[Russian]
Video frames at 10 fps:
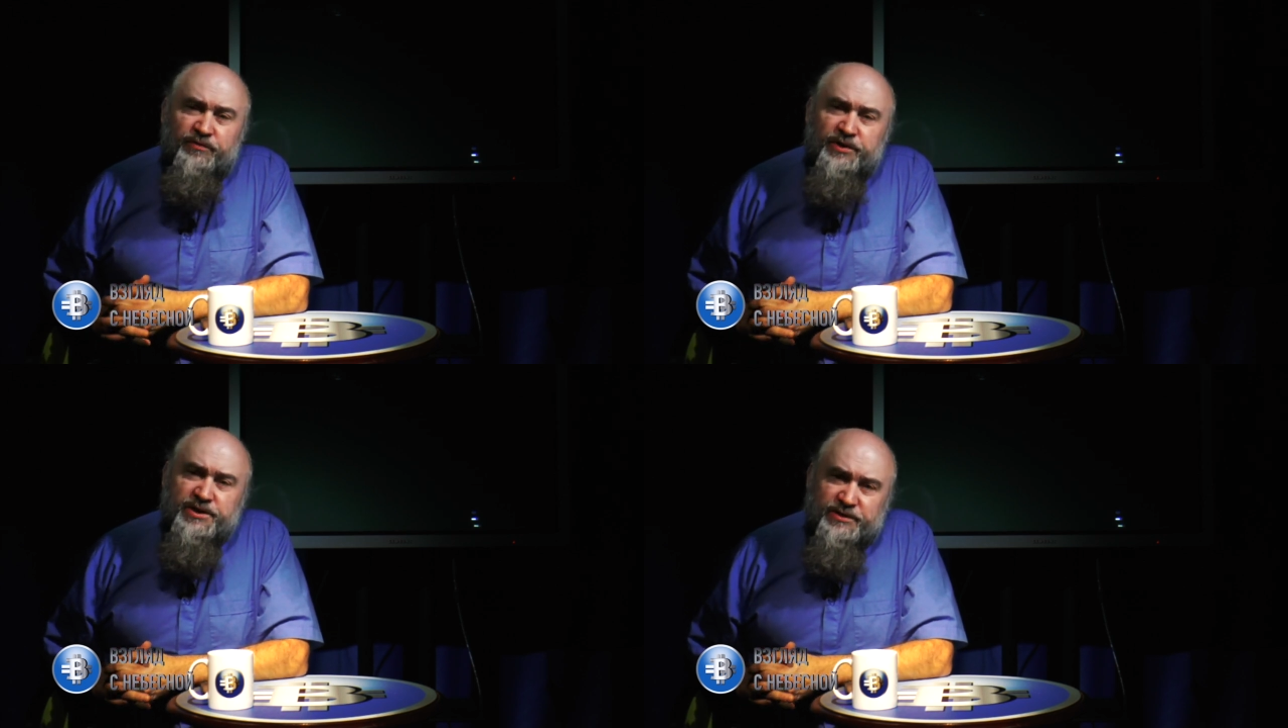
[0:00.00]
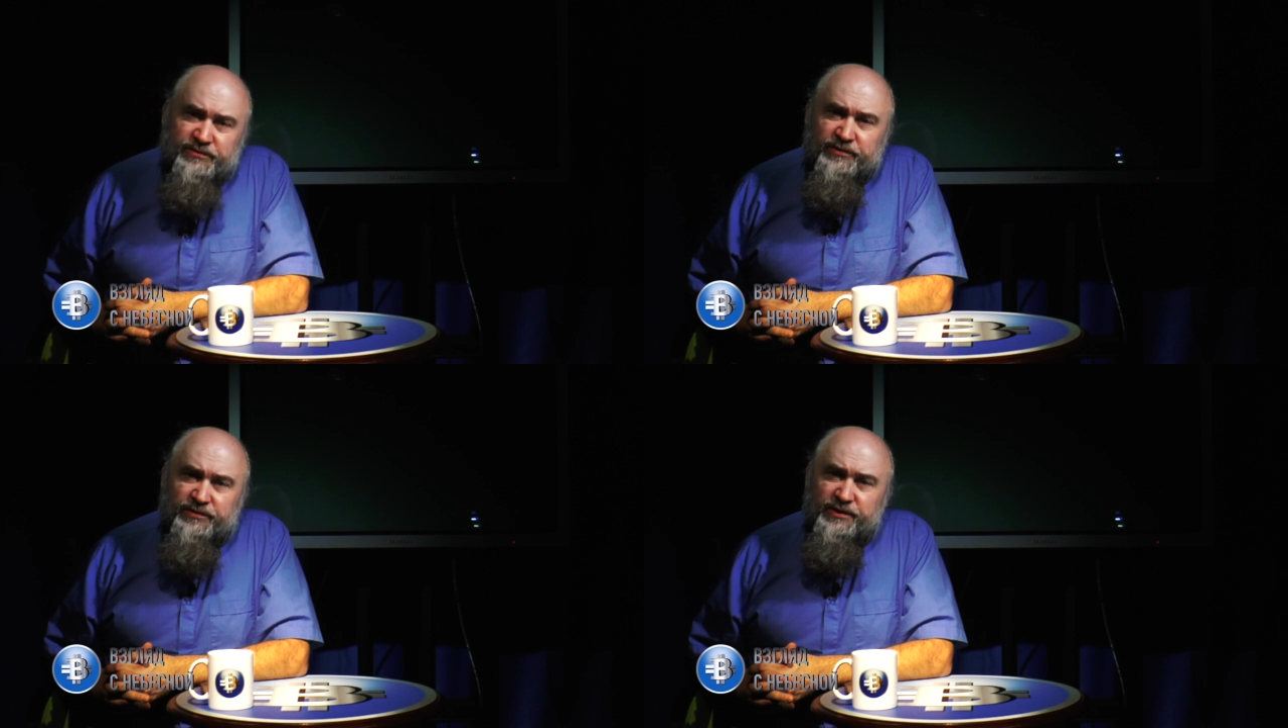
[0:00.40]

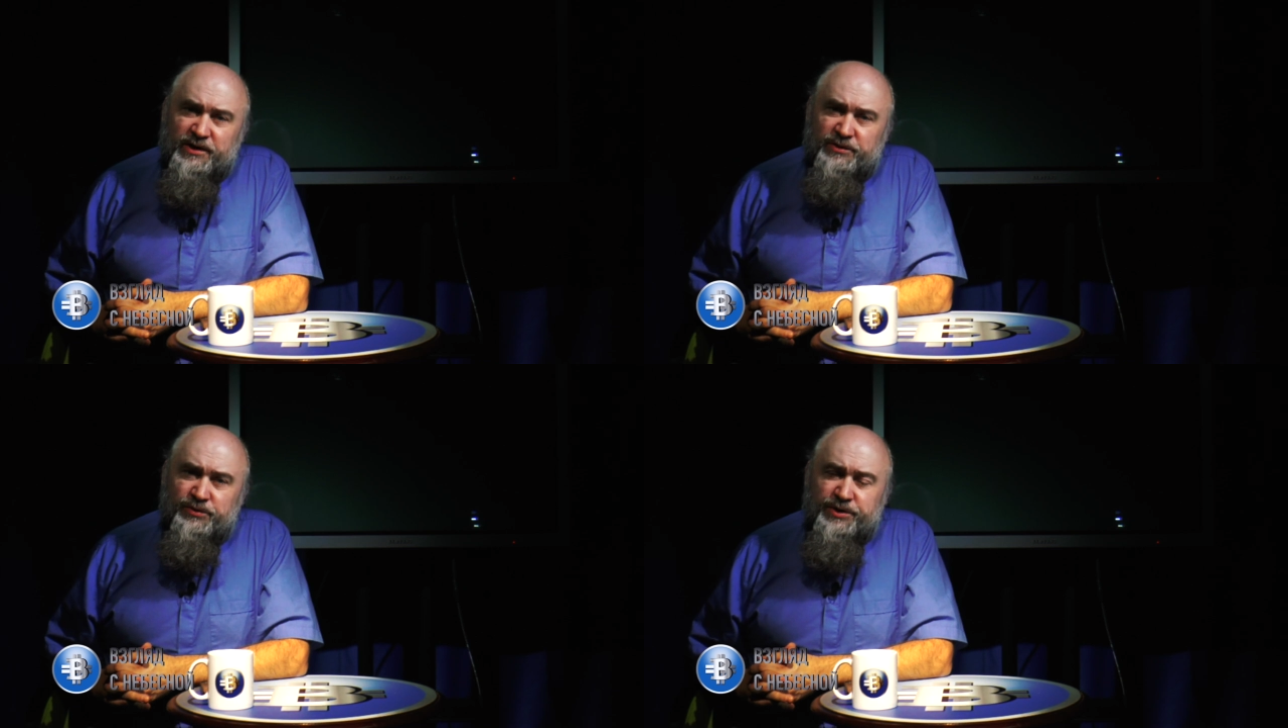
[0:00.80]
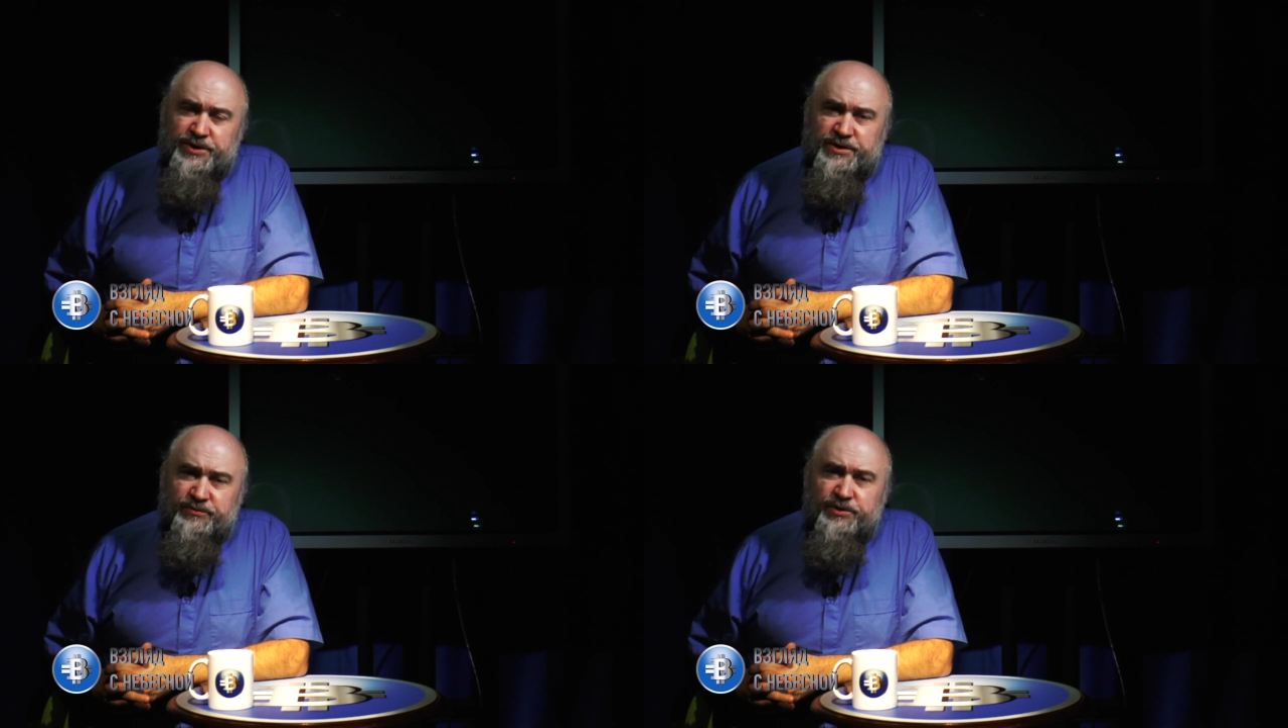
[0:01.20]
вызовов, которые
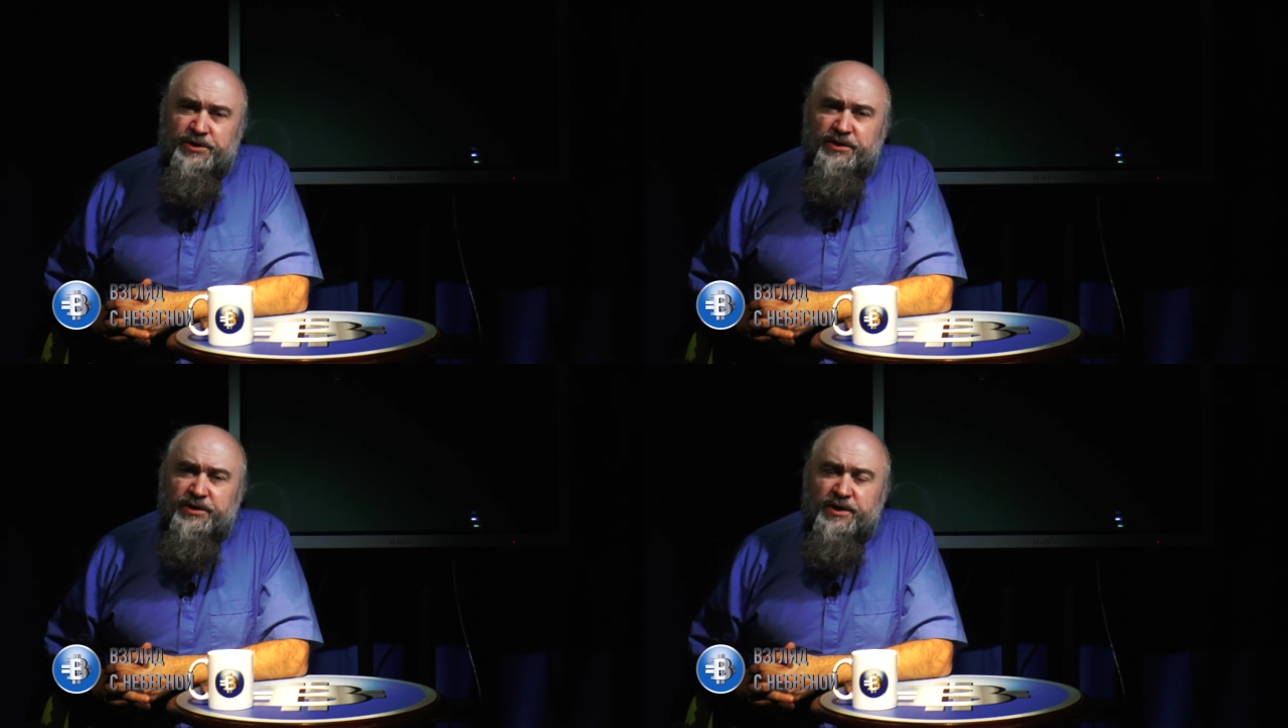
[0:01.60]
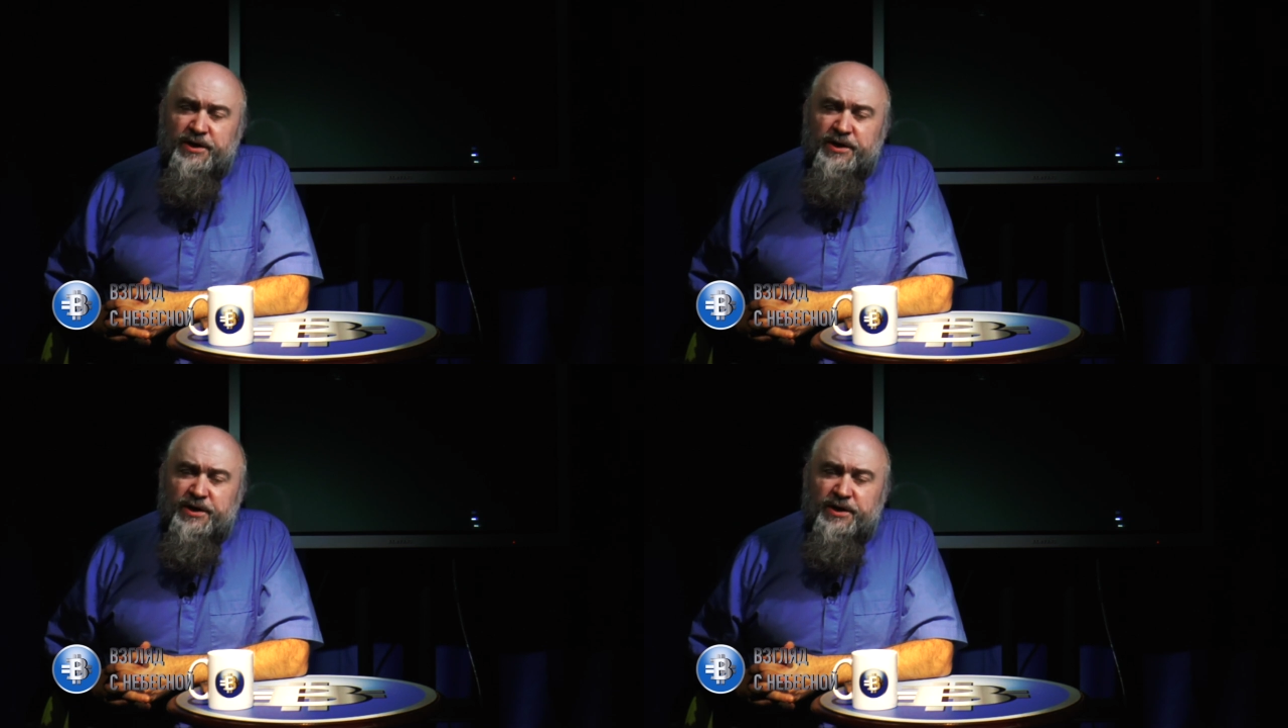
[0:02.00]
сегодня